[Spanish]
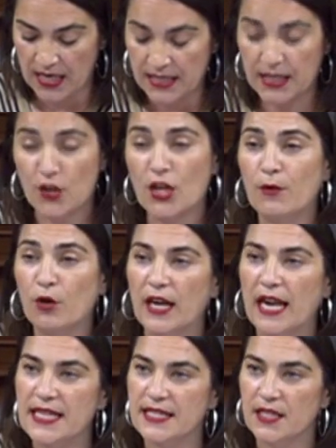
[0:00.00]
Señora
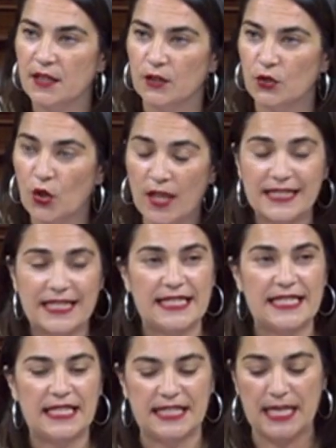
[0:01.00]
Borrás, todas
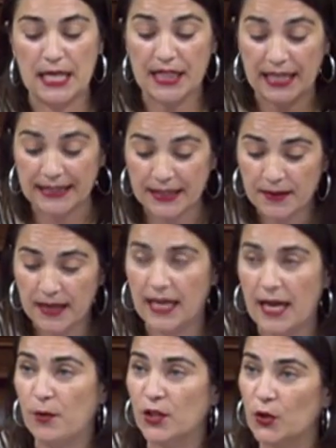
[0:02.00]
esas iniciativas
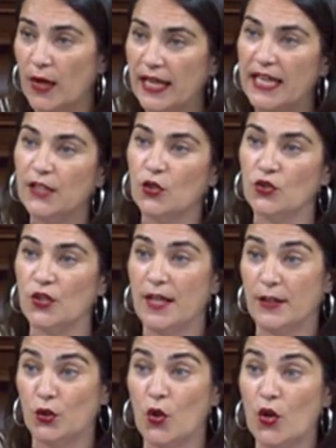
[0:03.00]
que ha puesto aquí,
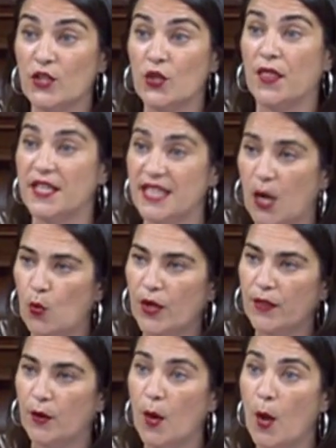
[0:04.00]
todos esos
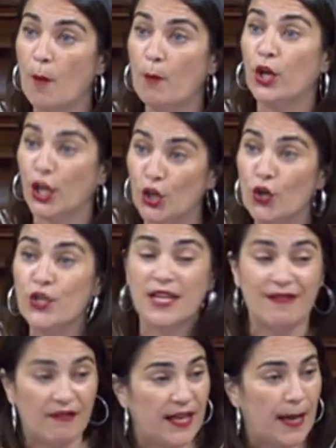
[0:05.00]
desacuerdos, ¿por qué no lo
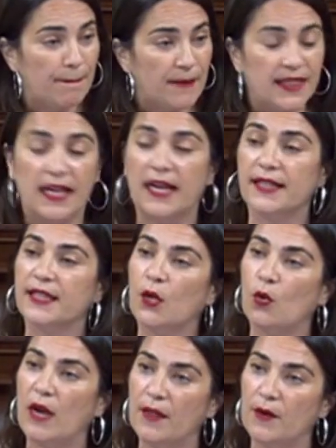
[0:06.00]
lleva vía enmienda al
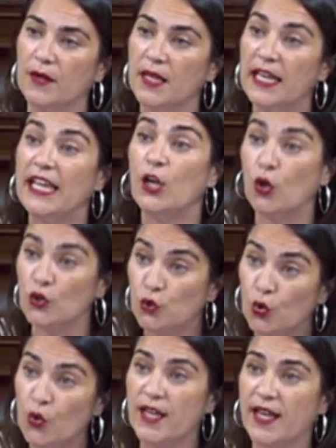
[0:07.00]
articulado y
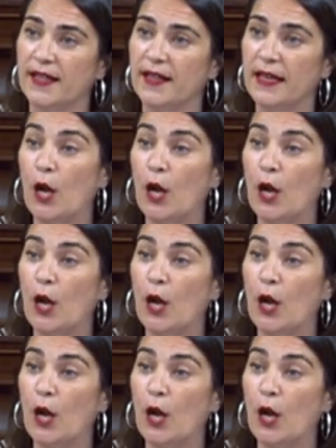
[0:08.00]
construye?